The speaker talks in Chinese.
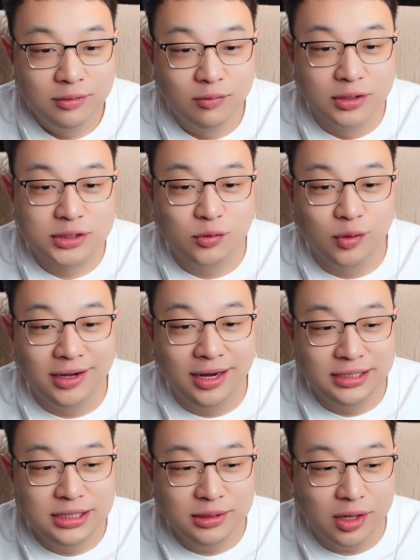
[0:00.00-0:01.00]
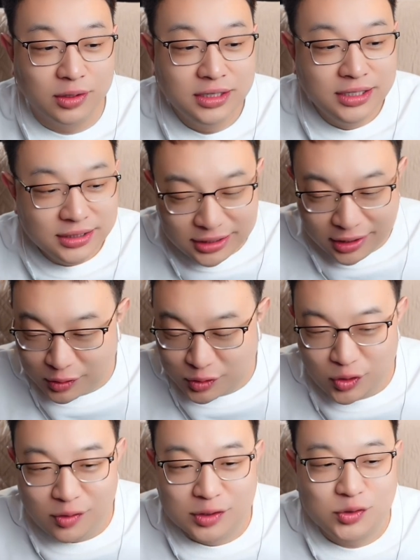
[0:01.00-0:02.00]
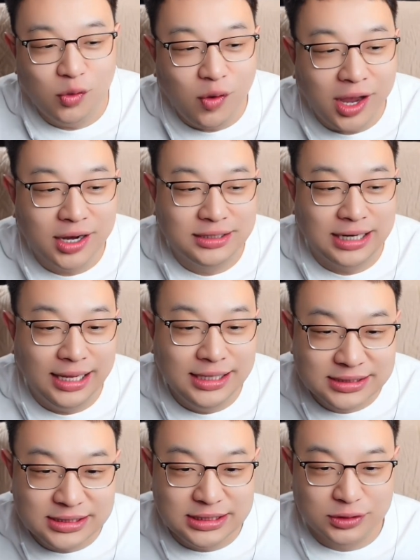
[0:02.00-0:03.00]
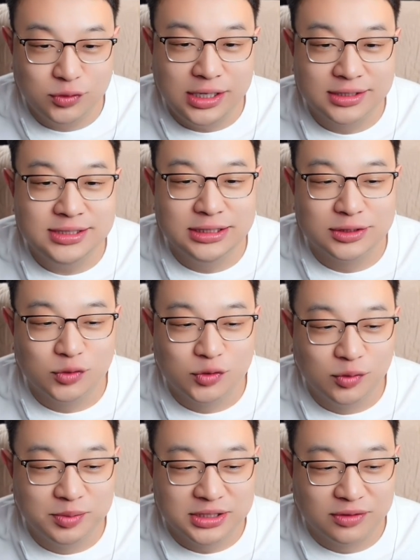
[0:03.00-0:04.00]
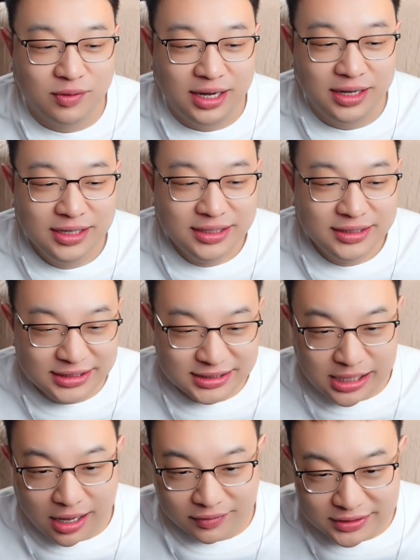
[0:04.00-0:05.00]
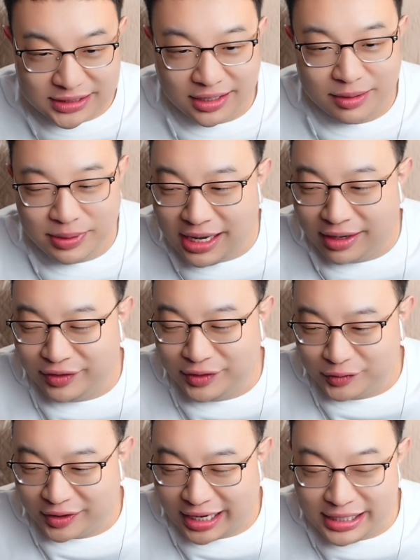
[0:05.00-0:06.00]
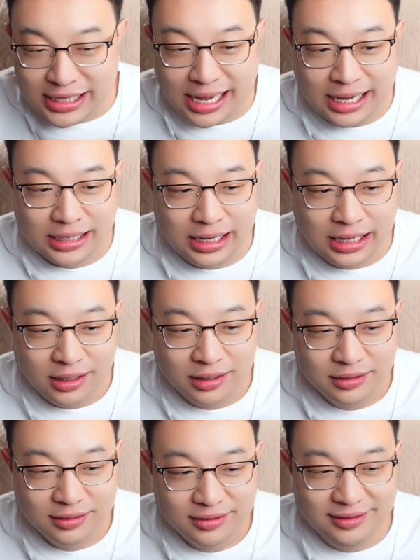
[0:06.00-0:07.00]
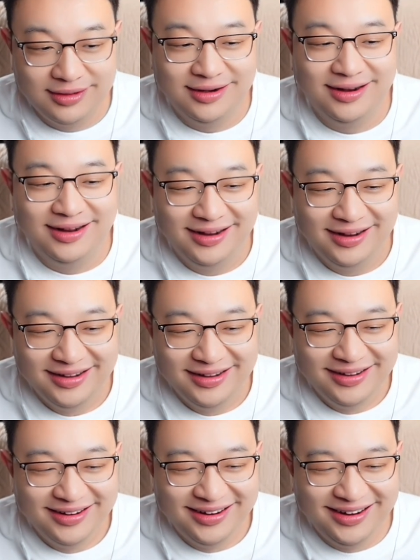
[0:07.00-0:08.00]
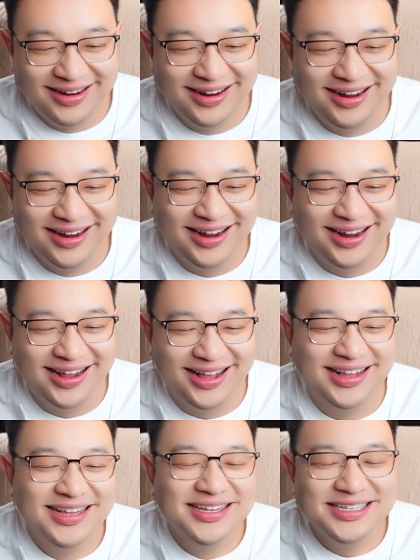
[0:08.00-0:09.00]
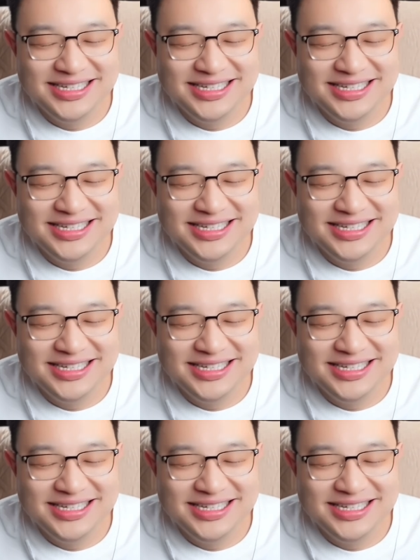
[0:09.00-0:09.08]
我说了，你老你老学我说话干啥？你自己说点自己输出不行吗？你嗓子上来没两分钟都喊哑了。压压谁会学你？